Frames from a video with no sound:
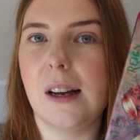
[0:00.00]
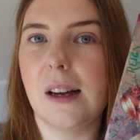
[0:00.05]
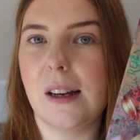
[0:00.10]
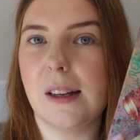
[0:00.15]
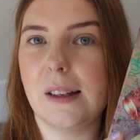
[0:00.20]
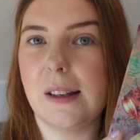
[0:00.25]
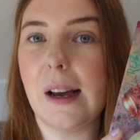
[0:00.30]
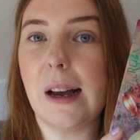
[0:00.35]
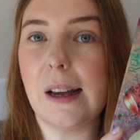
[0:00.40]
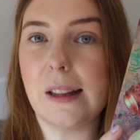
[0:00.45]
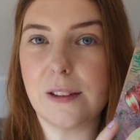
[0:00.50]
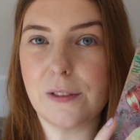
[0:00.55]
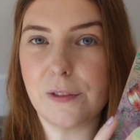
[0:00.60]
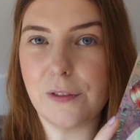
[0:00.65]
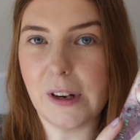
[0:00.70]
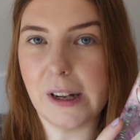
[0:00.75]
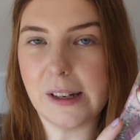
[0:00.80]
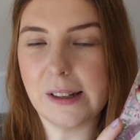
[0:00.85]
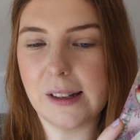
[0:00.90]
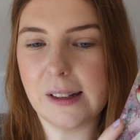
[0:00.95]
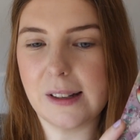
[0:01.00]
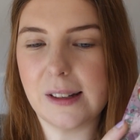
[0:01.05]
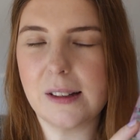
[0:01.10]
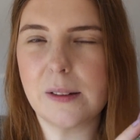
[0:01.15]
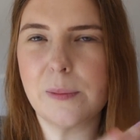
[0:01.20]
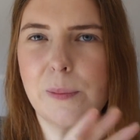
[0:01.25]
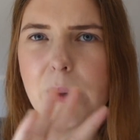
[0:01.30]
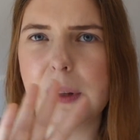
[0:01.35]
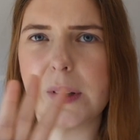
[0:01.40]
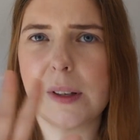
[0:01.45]
Äh, die heißt Flutter, die
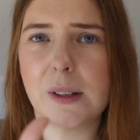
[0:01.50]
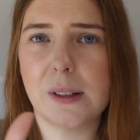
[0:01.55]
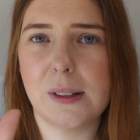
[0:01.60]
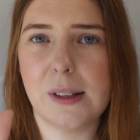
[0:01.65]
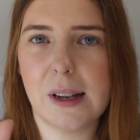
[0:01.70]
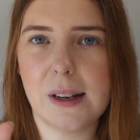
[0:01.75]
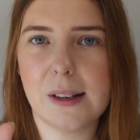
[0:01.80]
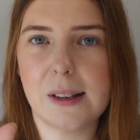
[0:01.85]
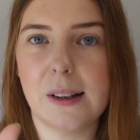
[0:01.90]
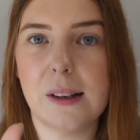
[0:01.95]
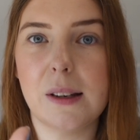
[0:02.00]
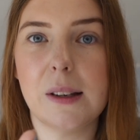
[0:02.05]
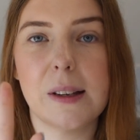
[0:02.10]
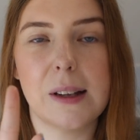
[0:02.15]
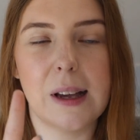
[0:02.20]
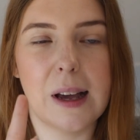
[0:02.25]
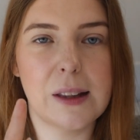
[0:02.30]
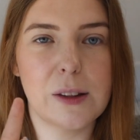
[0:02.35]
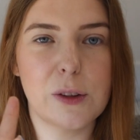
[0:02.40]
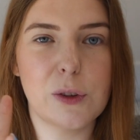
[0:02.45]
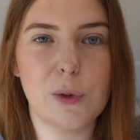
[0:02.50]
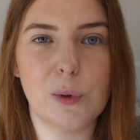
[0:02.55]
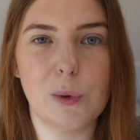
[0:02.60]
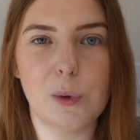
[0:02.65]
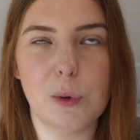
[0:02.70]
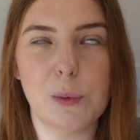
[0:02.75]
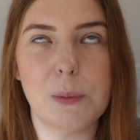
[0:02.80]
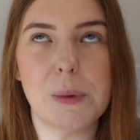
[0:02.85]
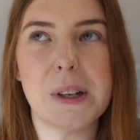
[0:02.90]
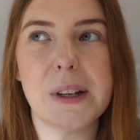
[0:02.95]
ist ein bisschen gedeckter, nicht ganz
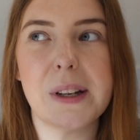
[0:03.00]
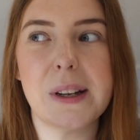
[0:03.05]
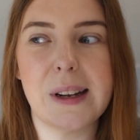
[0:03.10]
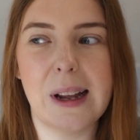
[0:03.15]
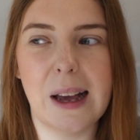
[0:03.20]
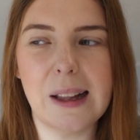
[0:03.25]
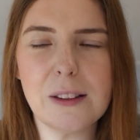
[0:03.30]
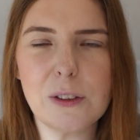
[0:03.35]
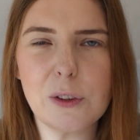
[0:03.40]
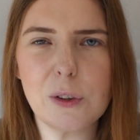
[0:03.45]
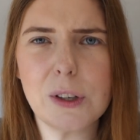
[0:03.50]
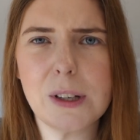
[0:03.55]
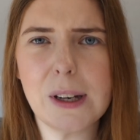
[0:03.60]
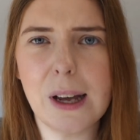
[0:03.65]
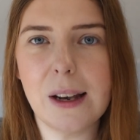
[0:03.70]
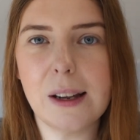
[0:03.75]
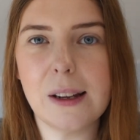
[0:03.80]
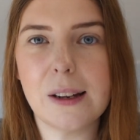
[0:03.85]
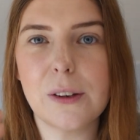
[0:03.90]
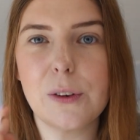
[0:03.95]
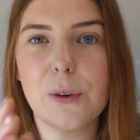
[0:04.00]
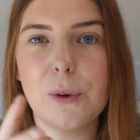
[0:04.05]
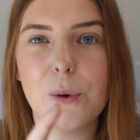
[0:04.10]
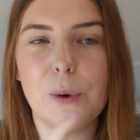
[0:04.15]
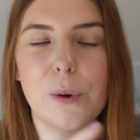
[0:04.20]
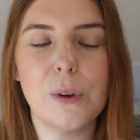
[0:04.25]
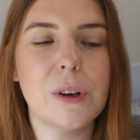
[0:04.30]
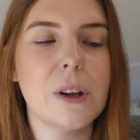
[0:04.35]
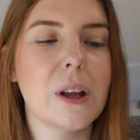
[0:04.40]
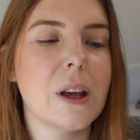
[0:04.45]
so mit ganz so knalligen
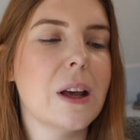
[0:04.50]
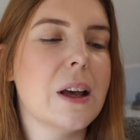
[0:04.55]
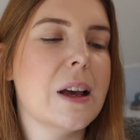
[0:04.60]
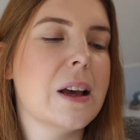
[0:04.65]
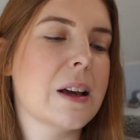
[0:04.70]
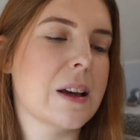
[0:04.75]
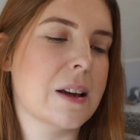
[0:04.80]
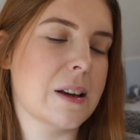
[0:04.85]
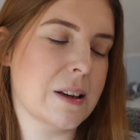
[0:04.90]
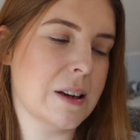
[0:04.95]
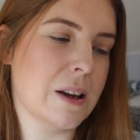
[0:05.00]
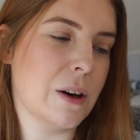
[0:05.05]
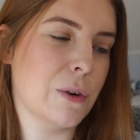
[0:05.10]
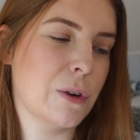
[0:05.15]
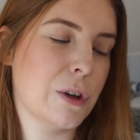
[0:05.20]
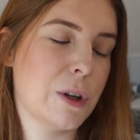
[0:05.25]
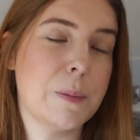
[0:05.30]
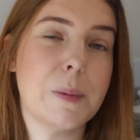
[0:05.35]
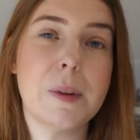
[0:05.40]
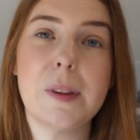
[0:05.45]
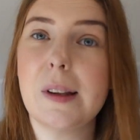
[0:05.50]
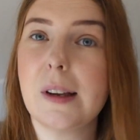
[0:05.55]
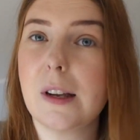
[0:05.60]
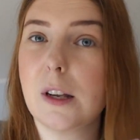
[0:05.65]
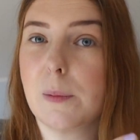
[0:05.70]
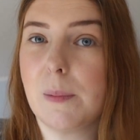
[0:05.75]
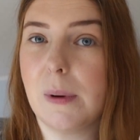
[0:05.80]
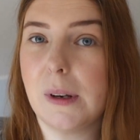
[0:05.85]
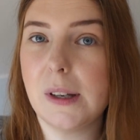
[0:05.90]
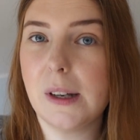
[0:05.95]
Tönen. Genau, und ich bin sehr
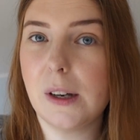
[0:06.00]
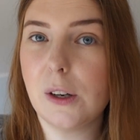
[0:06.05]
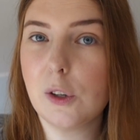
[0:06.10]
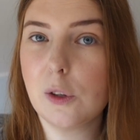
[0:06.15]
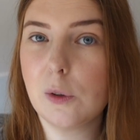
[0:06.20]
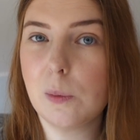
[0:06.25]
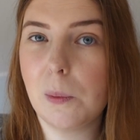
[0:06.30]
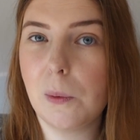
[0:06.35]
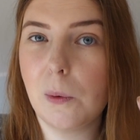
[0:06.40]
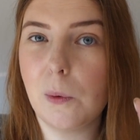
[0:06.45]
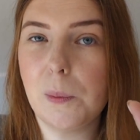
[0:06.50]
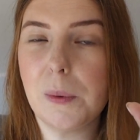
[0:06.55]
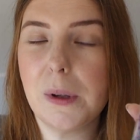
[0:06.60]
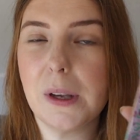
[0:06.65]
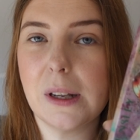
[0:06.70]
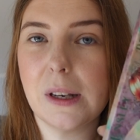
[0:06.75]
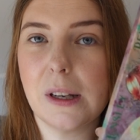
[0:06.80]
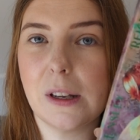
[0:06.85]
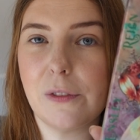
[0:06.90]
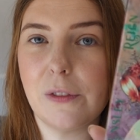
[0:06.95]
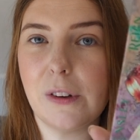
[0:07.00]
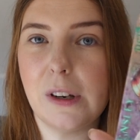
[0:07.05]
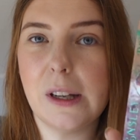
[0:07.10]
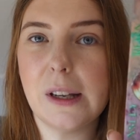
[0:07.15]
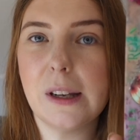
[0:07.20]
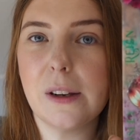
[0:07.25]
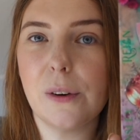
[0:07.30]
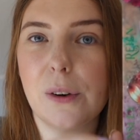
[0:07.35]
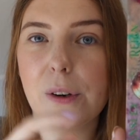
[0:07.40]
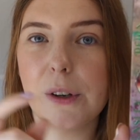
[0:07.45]
gespannt, die auszuprobieren. Ich
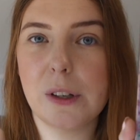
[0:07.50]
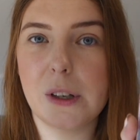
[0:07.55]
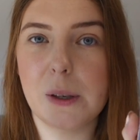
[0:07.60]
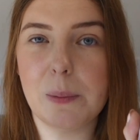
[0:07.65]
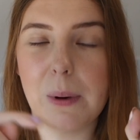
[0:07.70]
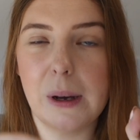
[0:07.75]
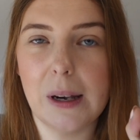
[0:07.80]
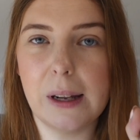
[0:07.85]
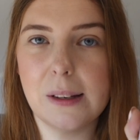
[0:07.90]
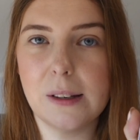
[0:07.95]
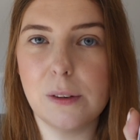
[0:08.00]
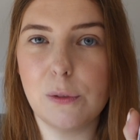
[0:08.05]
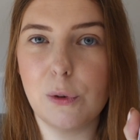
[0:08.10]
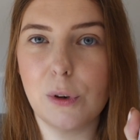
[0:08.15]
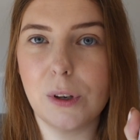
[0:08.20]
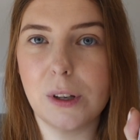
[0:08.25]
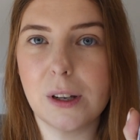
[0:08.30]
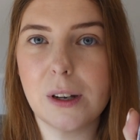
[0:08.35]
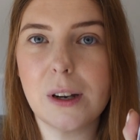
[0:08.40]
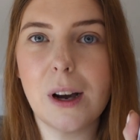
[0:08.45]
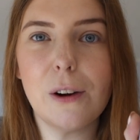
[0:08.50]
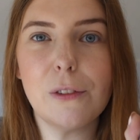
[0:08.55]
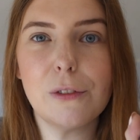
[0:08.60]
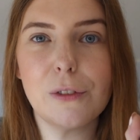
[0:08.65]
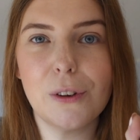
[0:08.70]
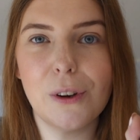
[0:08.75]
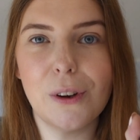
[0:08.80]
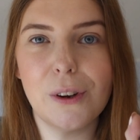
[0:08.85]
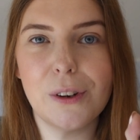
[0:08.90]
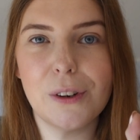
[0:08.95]
verlinke euch die Palette, wo ihr die
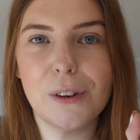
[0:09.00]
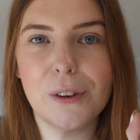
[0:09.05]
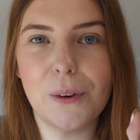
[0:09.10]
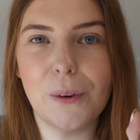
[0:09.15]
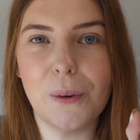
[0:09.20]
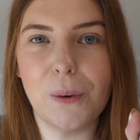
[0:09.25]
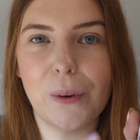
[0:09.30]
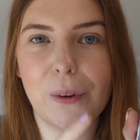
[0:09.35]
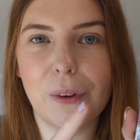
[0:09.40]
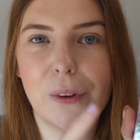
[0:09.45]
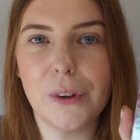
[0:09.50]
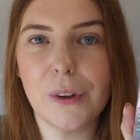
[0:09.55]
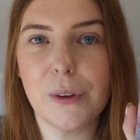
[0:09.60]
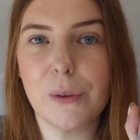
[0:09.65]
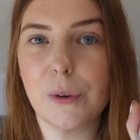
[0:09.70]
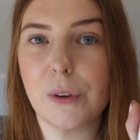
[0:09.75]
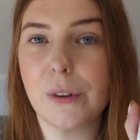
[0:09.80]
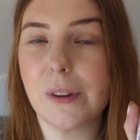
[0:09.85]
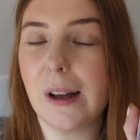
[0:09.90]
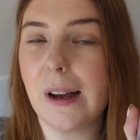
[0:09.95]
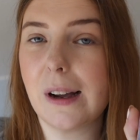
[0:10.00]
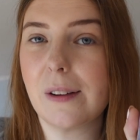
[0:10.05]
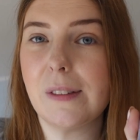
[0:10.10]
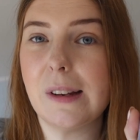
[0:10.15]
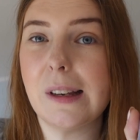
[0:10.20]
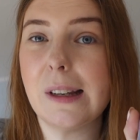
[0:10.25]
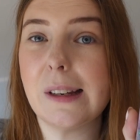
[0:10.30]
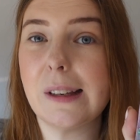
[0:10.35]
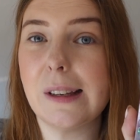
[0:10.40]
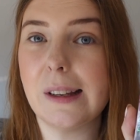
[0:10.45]
kaufen könnt. Und ich würde sagen,
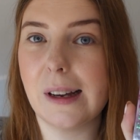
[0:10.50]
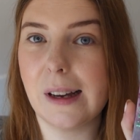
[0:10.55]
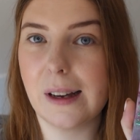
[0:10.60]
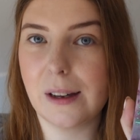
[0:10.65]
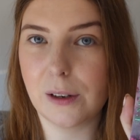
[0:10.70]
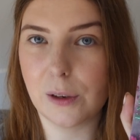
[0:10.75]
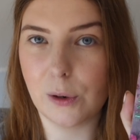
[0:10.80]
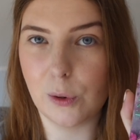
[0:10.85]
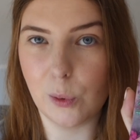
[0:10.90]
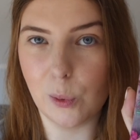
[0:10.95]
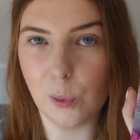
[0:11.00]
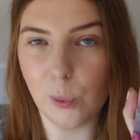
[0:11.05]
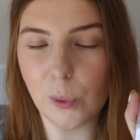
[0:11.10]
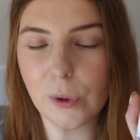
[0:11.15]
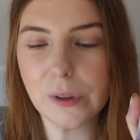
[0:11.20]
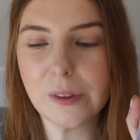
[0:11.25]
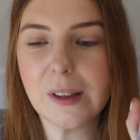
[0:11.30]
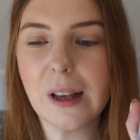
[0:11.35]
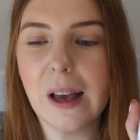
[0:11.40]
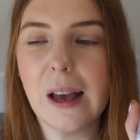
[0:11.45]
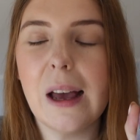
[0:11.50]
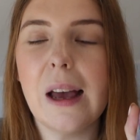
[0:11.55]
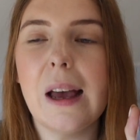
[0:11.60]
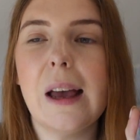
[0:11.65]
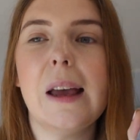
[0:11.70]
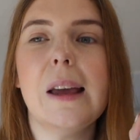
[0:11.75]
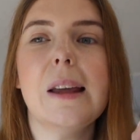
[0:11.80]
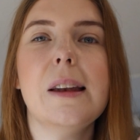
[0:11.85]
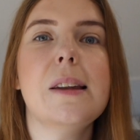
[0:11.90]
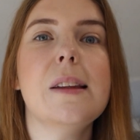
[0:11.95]
wir legen direkt los.
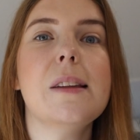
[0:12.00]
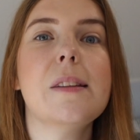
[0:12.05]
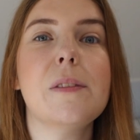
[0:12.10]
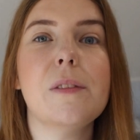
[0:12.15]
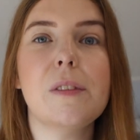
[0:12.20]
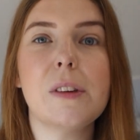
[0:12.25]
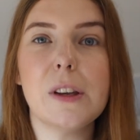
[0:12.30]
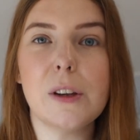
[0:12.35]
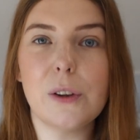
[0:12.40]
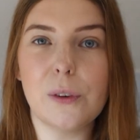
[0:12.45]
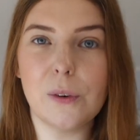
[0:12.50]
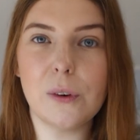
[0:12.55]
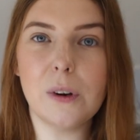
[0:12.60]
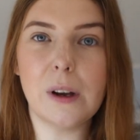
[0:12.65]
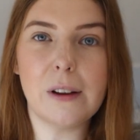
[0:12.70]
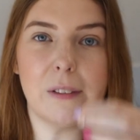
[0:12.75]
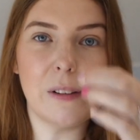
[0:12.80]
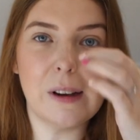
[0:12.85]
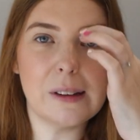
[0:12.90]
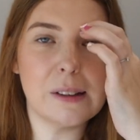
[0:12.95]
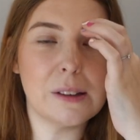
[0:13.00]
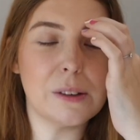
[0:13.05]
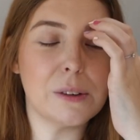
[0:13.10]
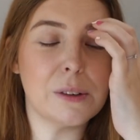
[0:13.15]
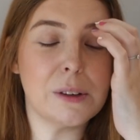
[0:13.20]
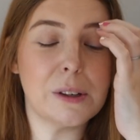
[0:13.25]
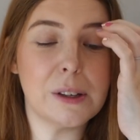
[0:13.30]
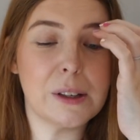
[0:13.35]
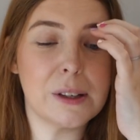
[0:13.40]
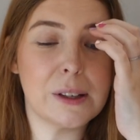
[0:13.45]
In diesem Video erwartet
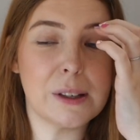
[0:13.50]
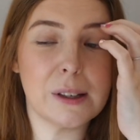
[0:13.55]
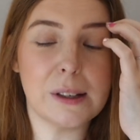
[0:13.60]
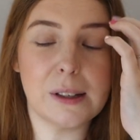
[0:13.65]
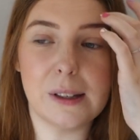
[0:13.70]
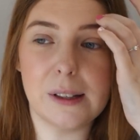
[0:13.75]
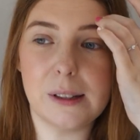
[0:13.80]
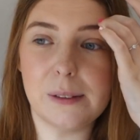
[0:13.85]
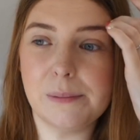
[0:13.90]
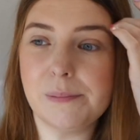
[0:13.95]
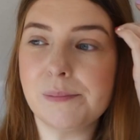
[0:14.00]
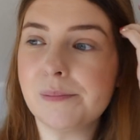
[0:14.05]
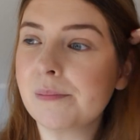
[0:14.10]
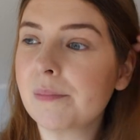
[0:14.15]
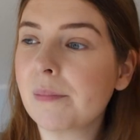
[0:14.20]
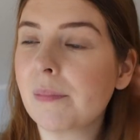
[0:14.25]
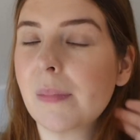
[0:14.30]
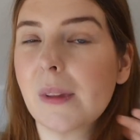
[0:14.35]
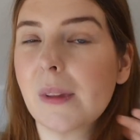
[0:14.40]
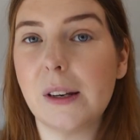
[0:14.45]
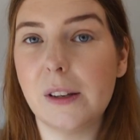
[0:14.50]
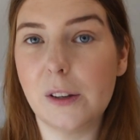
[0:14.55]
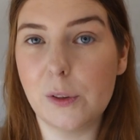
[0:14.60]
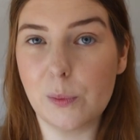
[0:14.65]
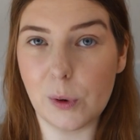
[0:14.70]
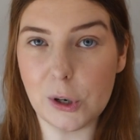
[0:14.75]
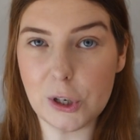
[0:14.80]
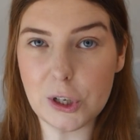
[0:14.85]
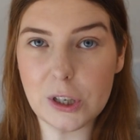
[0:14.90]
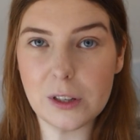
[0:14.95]
euch ähm, die
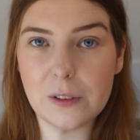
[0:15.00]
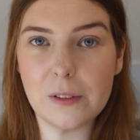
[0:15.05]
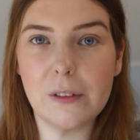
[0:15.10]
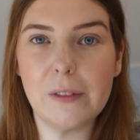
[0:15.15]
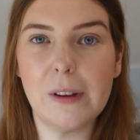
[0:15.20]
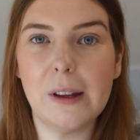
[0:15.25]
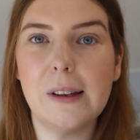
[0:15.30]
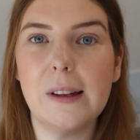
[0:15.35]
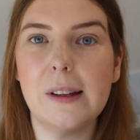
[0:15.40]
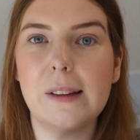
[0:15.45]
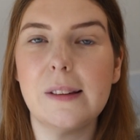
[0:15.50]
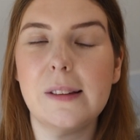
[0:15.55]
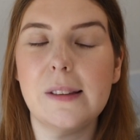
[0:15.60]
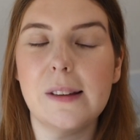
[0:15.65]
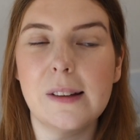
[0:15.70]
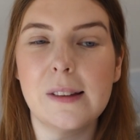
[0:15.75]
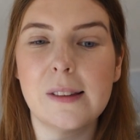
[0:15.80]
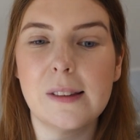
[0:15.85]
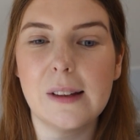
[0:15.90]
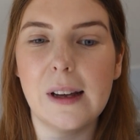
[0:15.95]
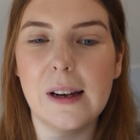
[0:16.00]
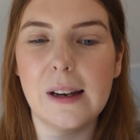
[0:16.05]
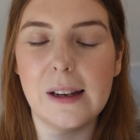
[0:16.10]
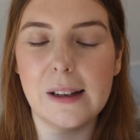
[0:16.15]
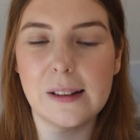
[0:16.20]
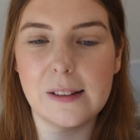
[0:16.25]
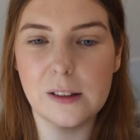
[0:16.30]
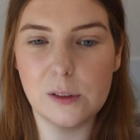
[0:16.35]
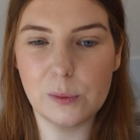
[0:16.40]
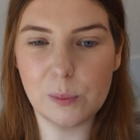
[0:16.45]
Swatches. Wir werden die jetzt als
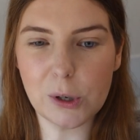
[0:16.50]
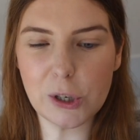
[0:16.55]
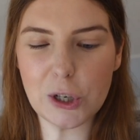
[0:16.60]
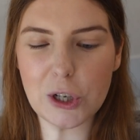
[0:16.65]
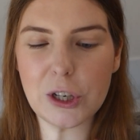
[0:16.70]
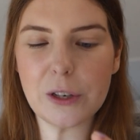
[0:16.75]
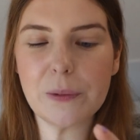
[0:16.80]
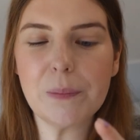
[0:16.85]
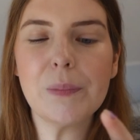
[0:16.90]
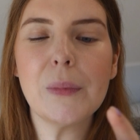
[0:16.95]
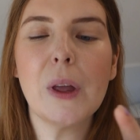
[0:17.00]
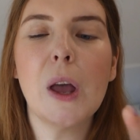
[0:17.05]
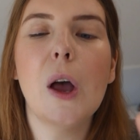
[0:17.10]
allererstes swatchen.